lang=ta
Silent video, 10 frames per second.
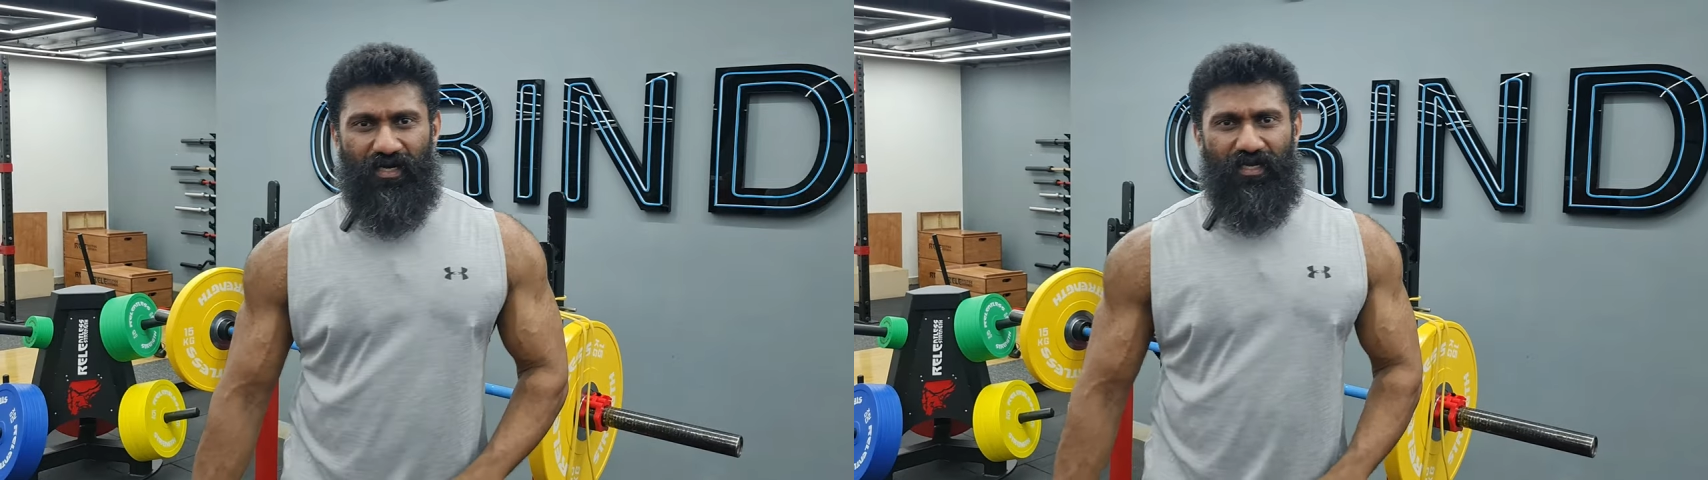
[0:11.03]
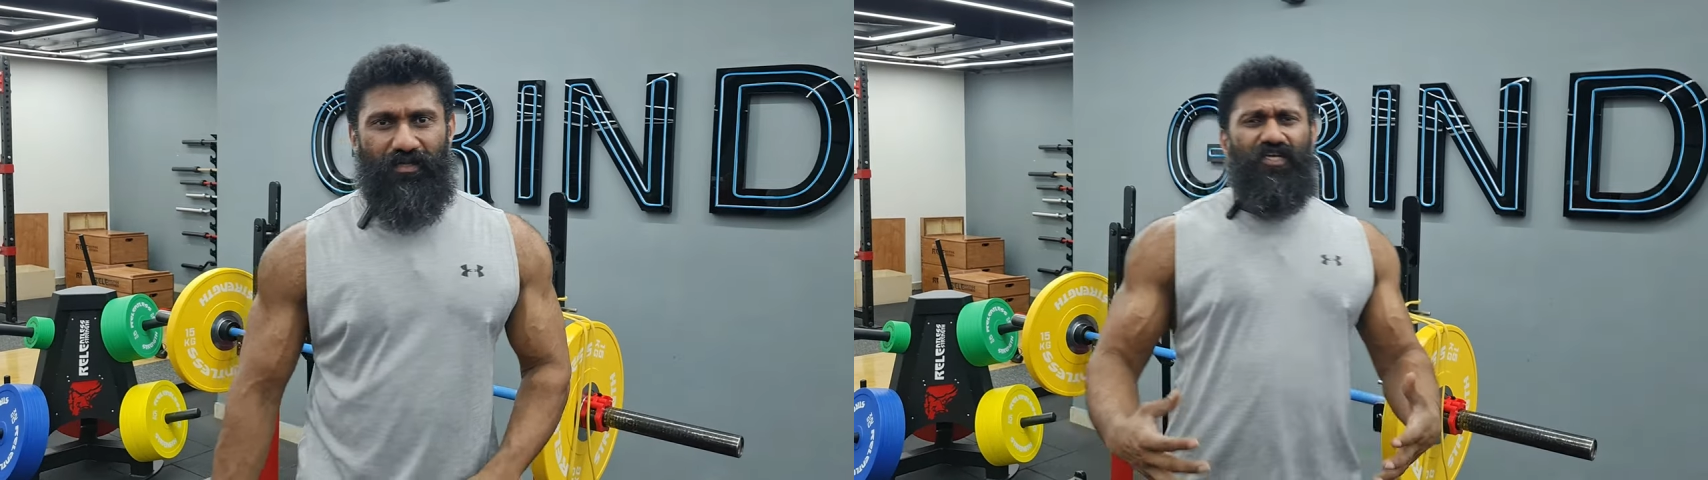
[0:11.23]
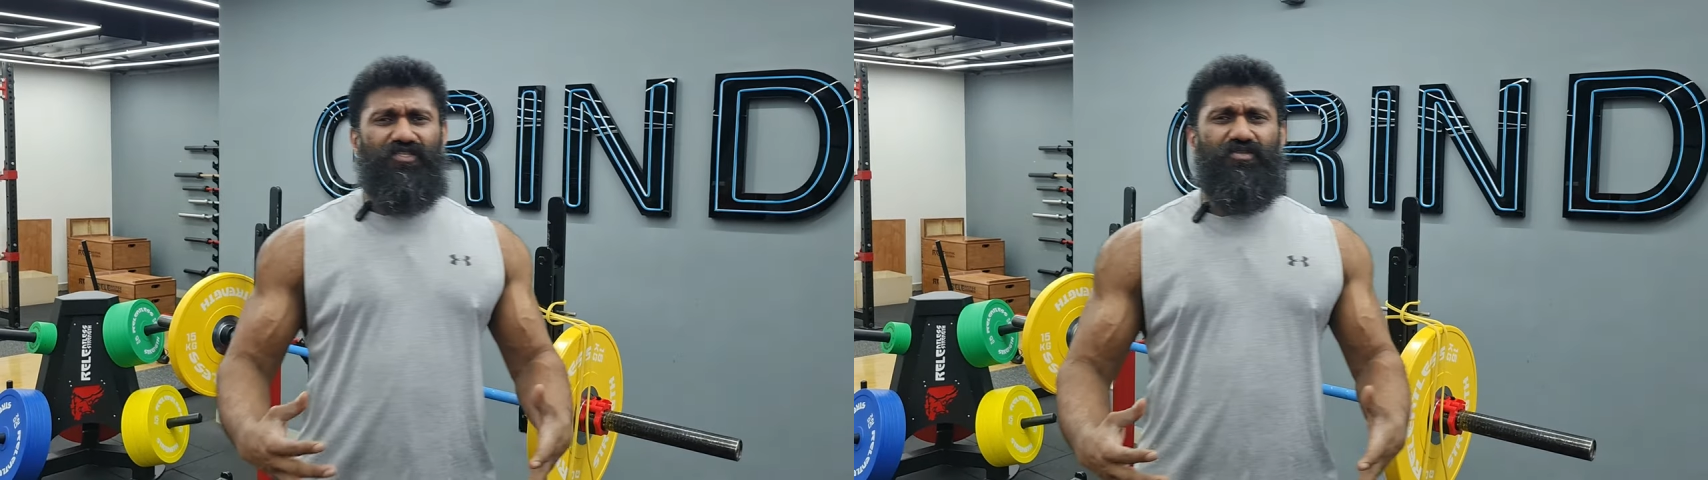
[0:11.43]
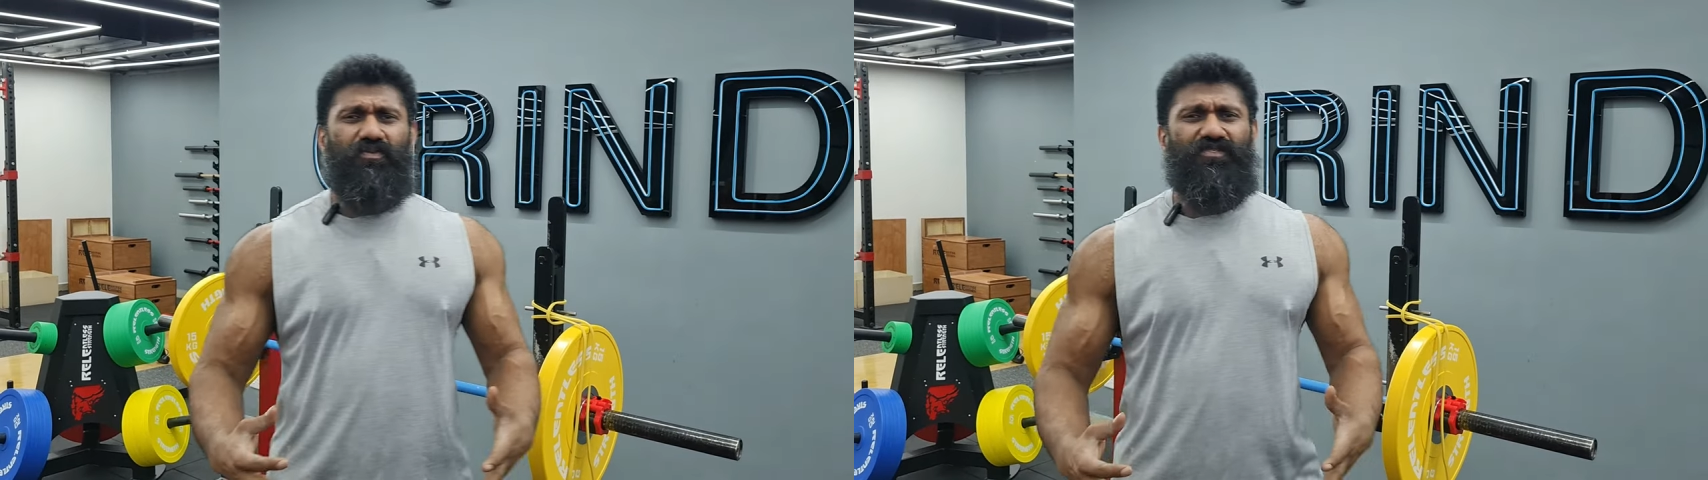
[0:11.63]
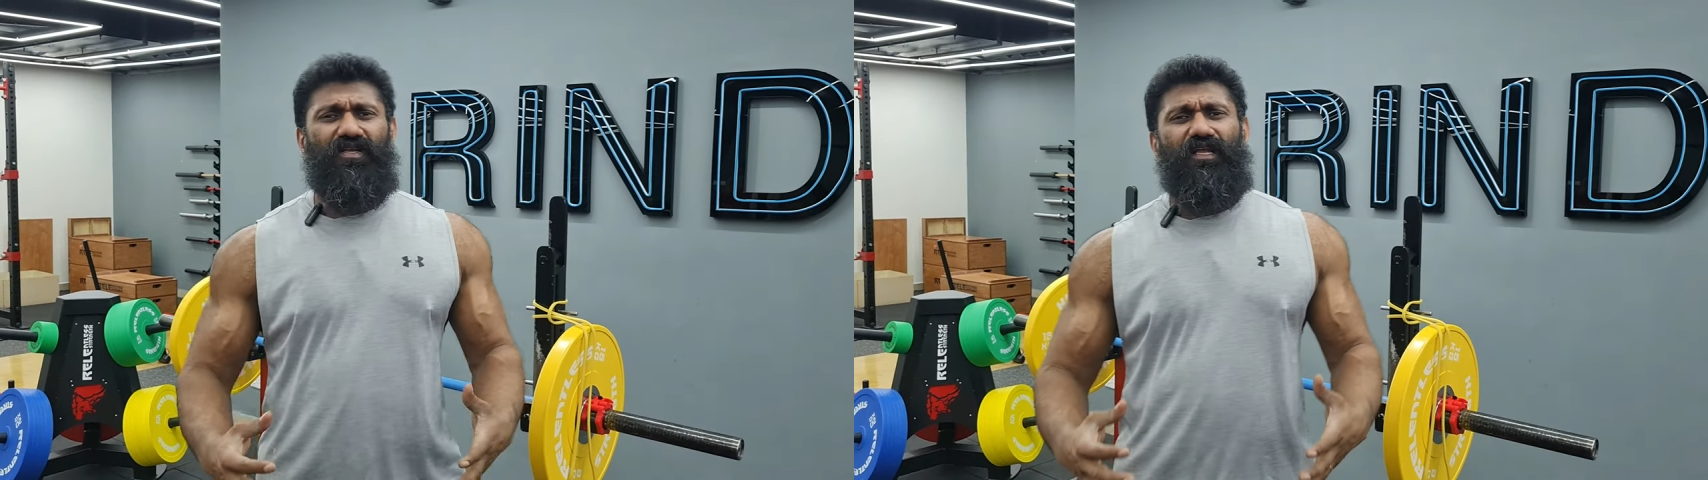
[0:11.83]
மாட்டீங்க செஸ்ட்
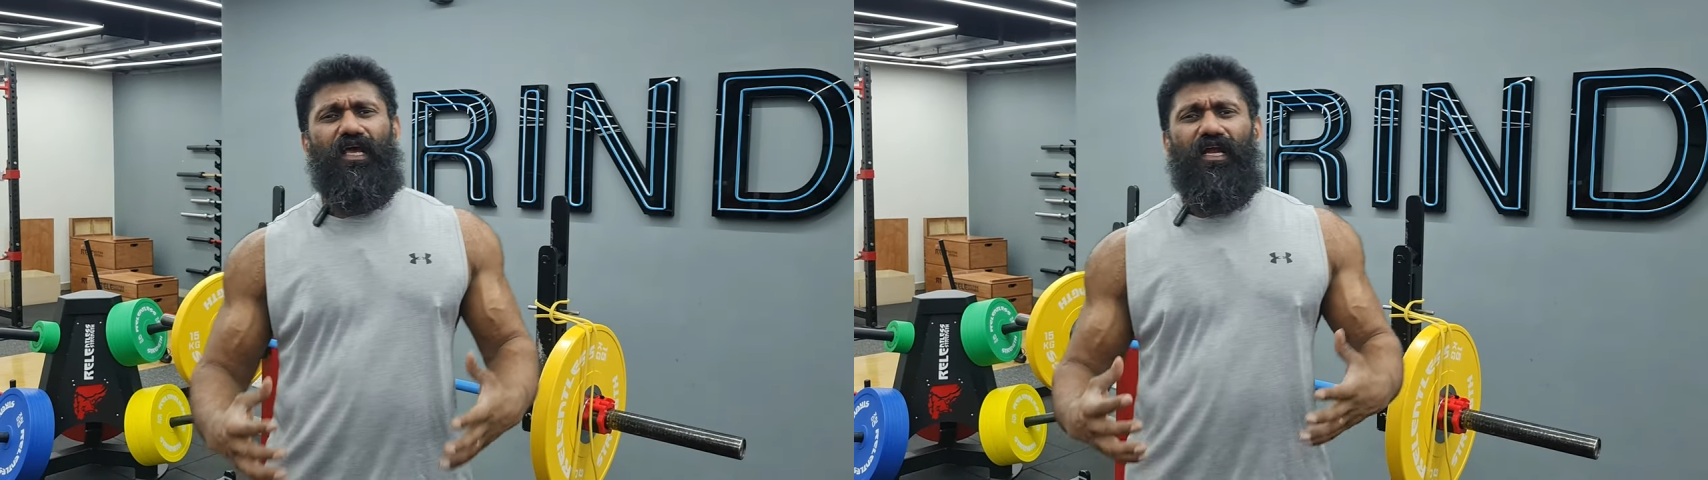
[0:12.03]
மசில்